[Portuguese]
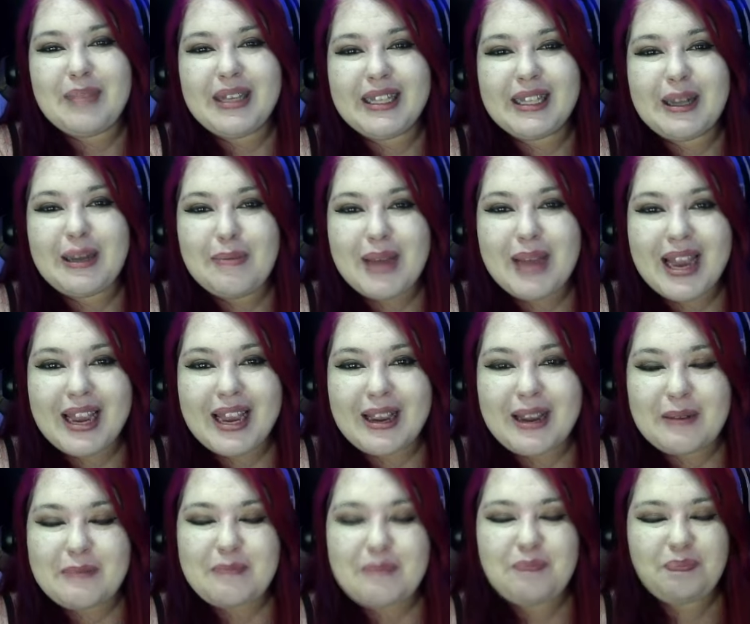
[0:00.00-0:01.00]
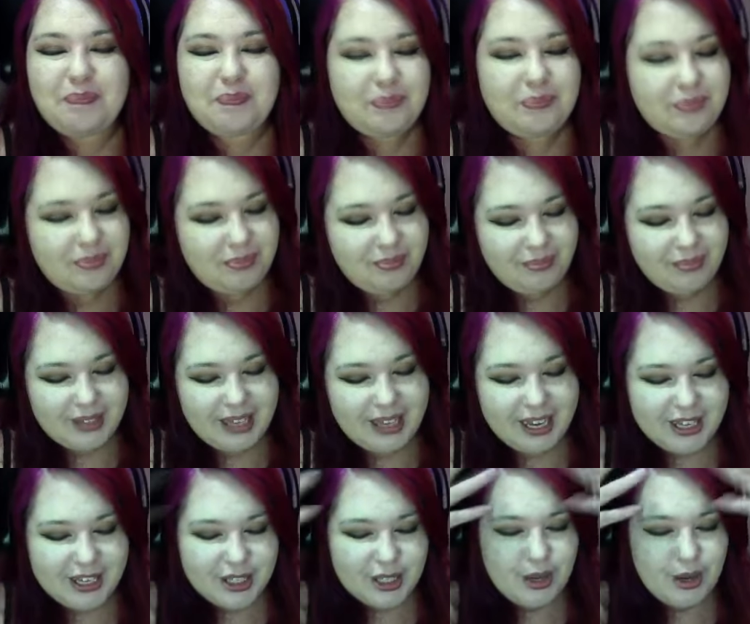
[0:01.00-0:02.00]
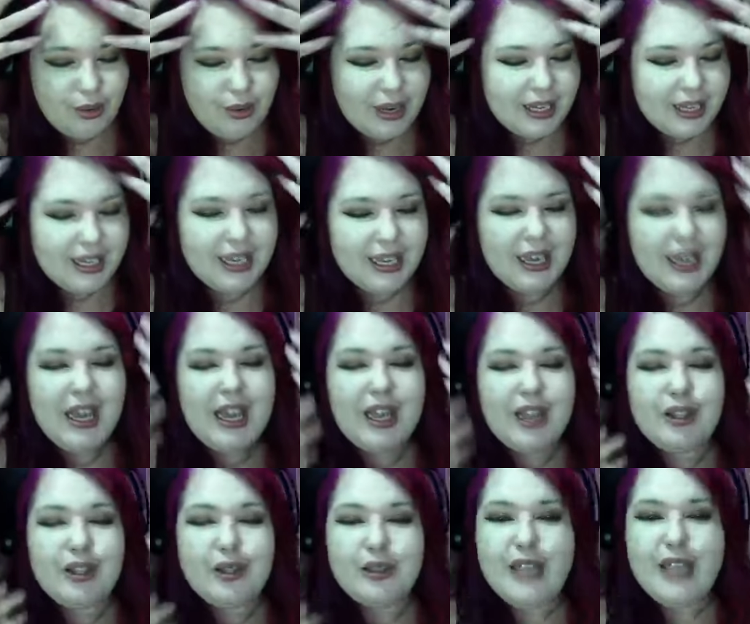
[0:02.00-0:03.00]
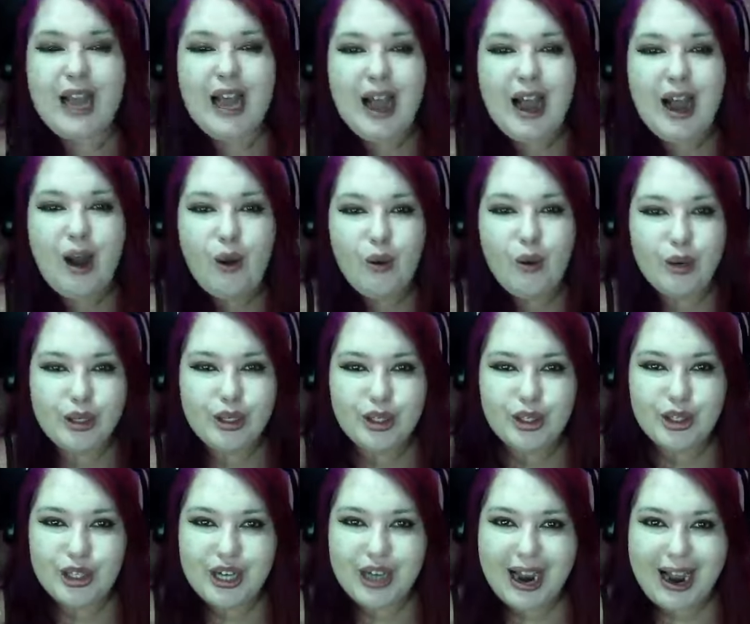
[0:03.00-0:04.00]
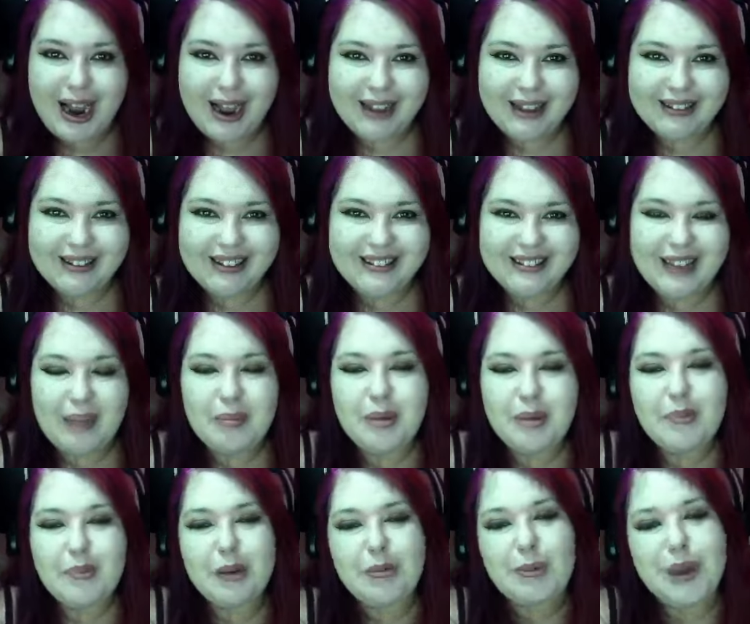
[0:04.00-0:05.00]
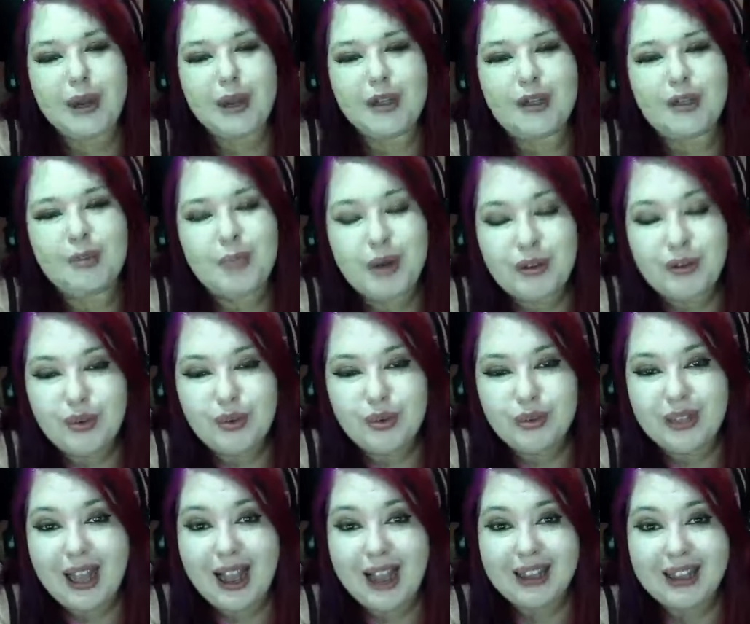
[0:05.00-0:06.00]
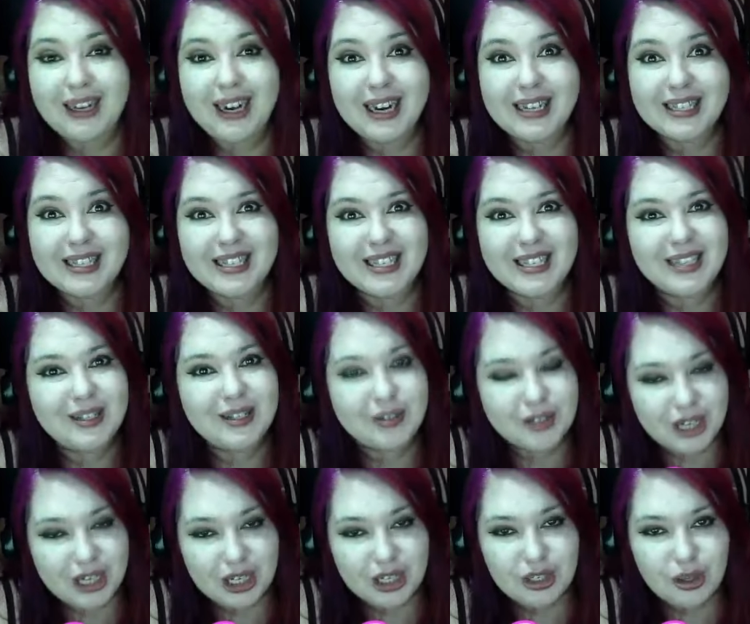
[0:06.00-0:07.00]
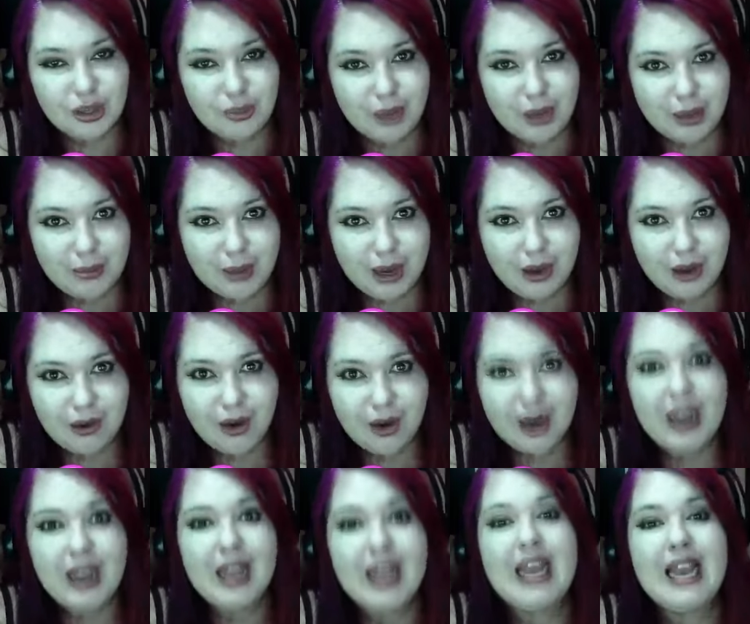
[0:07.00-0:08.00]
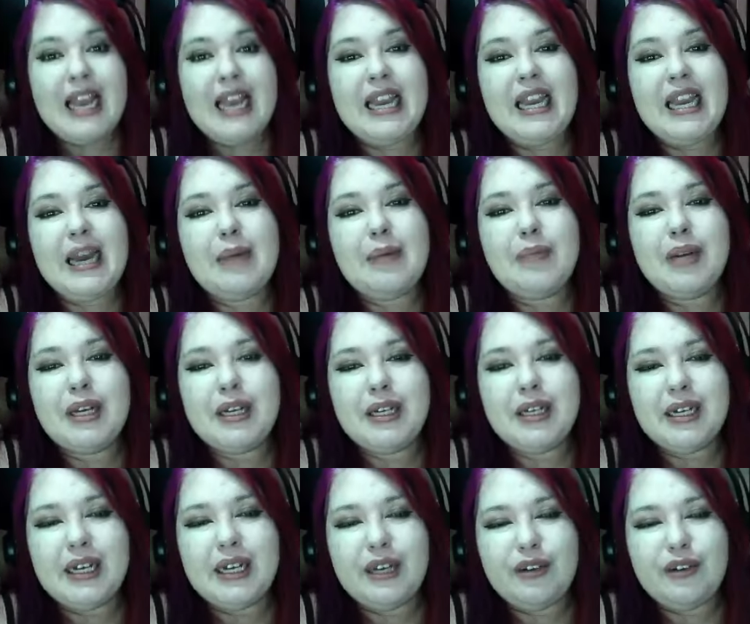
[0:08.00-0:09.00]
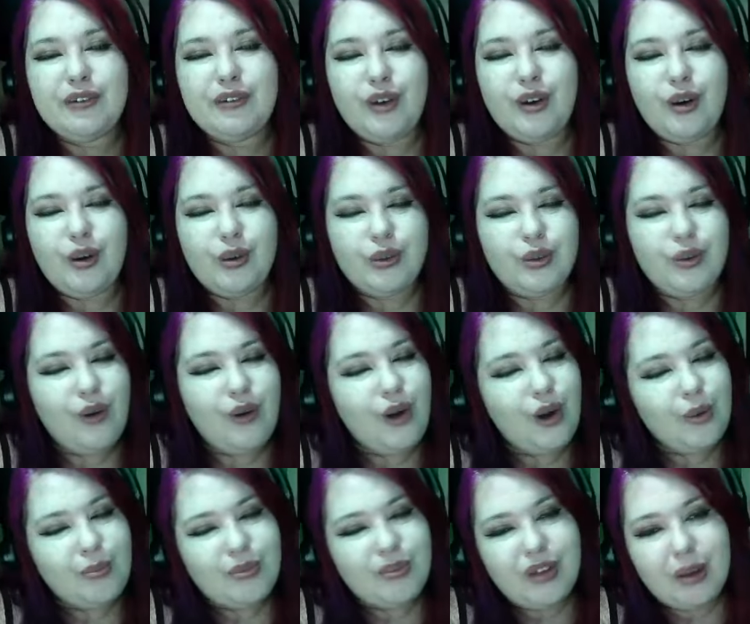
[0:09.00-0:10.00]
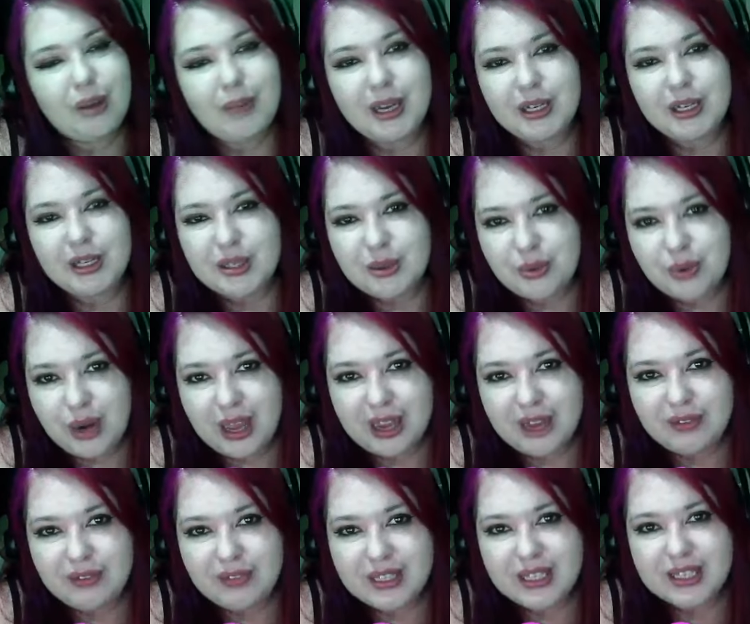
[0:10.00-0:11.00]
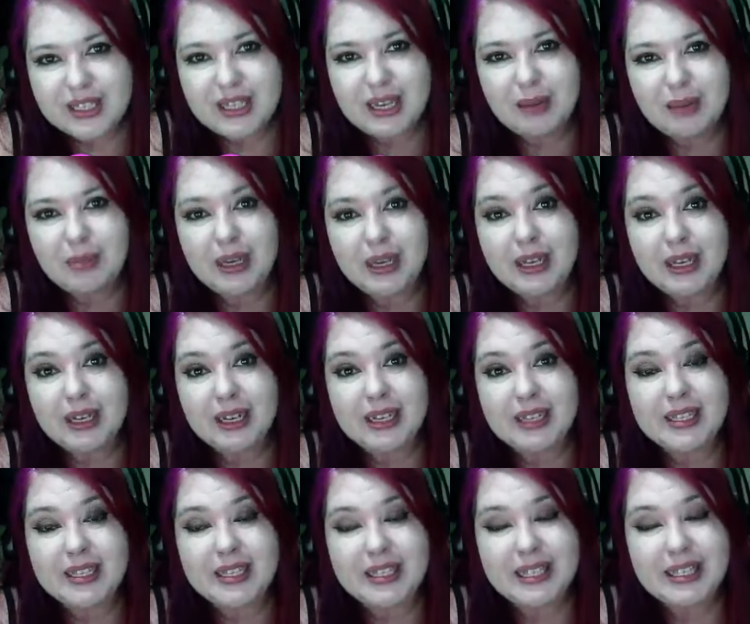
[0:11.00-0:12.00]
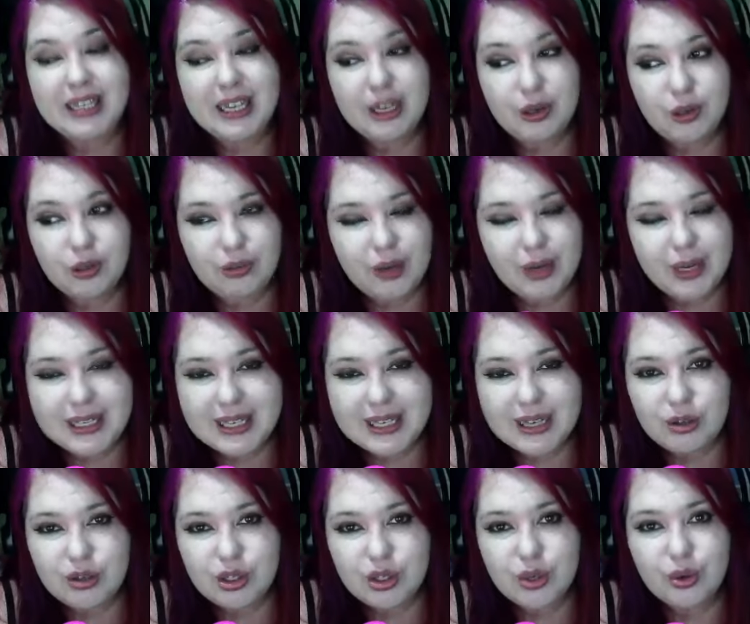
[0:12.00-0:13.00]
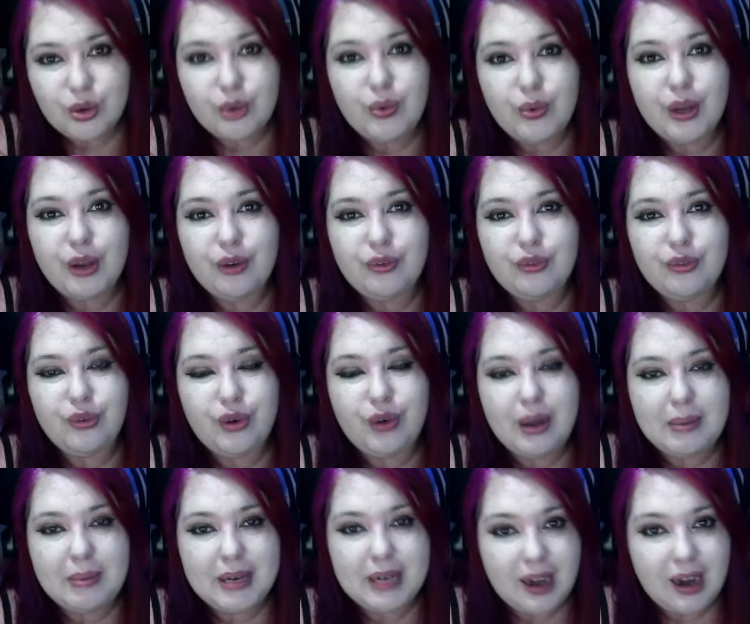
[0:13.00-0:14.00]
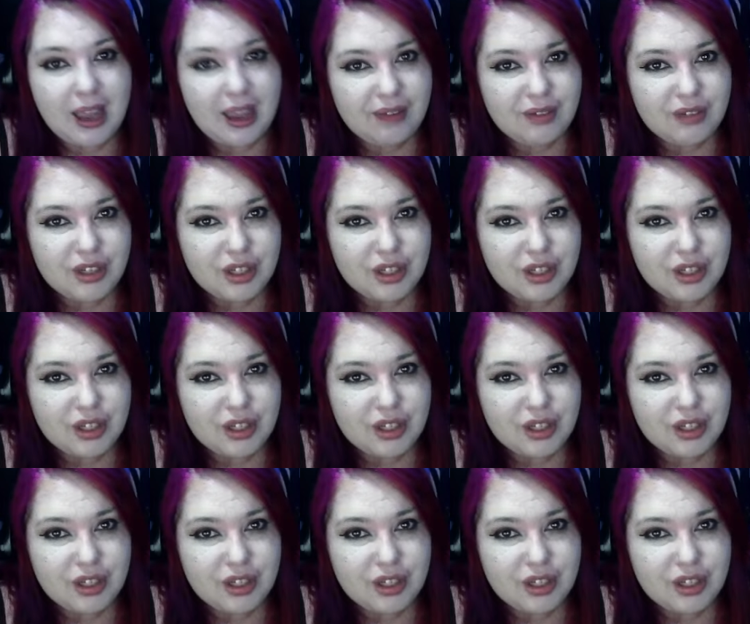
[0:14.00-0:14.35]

também? Estou aqui toda arroxeada, tá? Me preparando para voltar. Graças a Deus já estou bem melhor. E amanhã eu volto, obviamente, com livezinha. Amanhã, assim que eu atualizar o jogo, eu vou abrir live de